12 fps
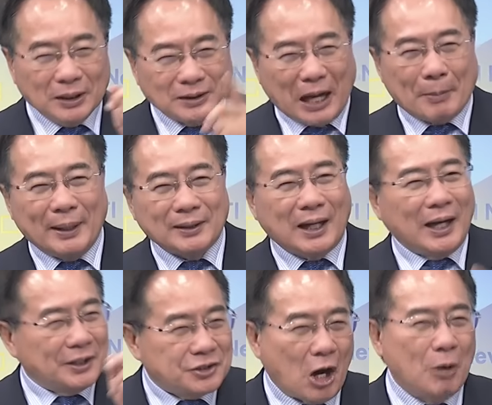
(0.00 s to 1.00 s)
能打败他，
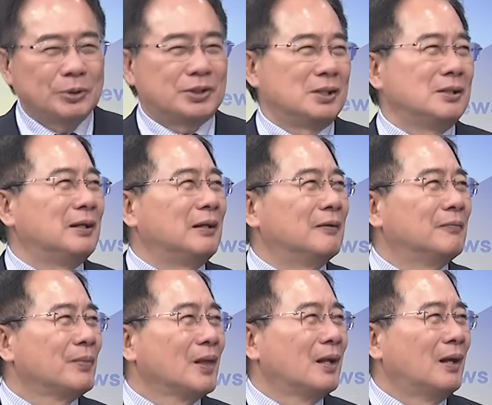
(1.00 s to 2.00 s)
他瞧不起你。
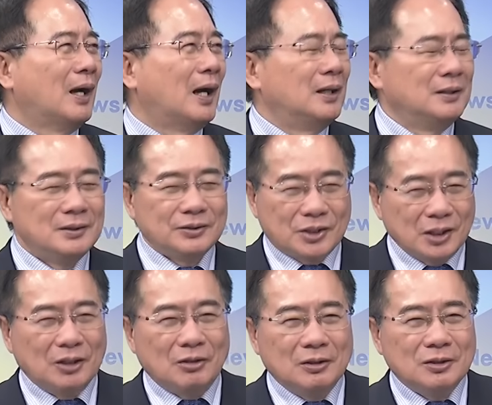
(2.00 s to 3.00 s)
是啊，这
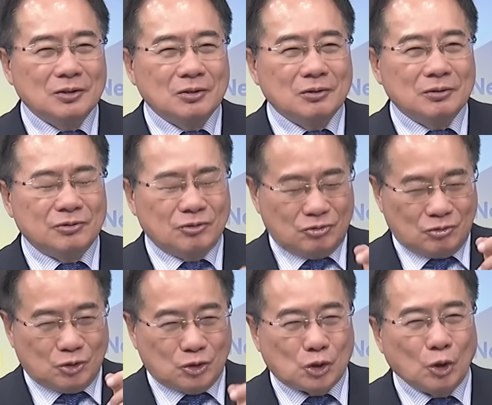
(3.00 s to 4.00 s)
个
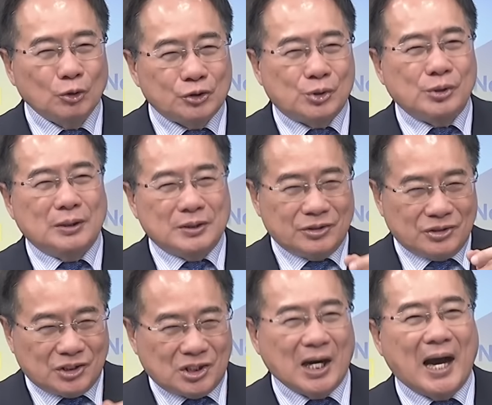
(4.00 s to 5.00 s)
求取
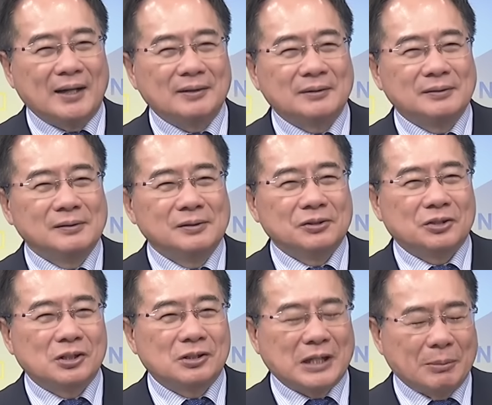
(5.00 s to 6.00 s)
强
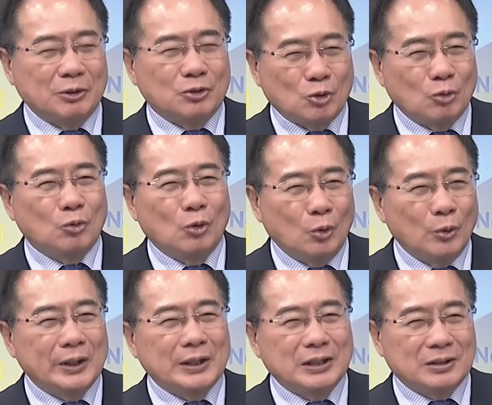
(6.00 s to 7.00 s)
是咱们中国
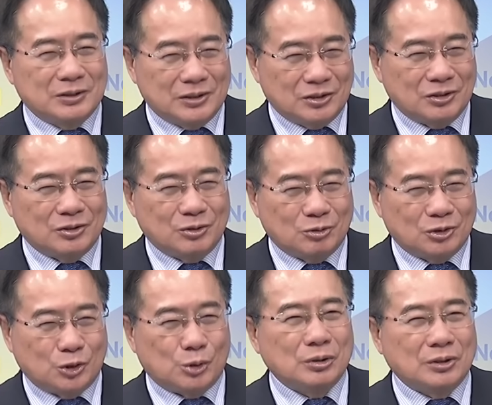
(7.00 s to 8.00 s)
唯一
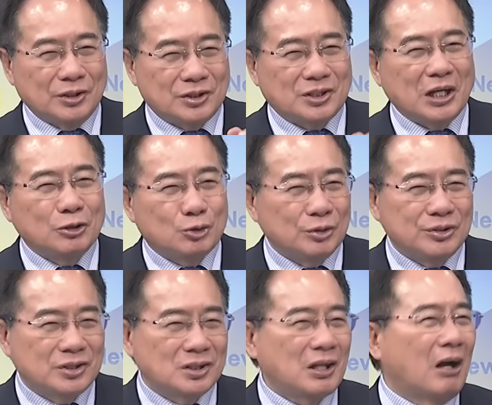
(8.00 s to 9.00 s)
取得生
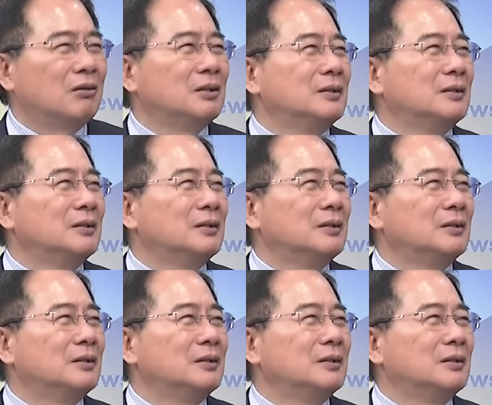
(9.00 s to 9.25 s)
存之道。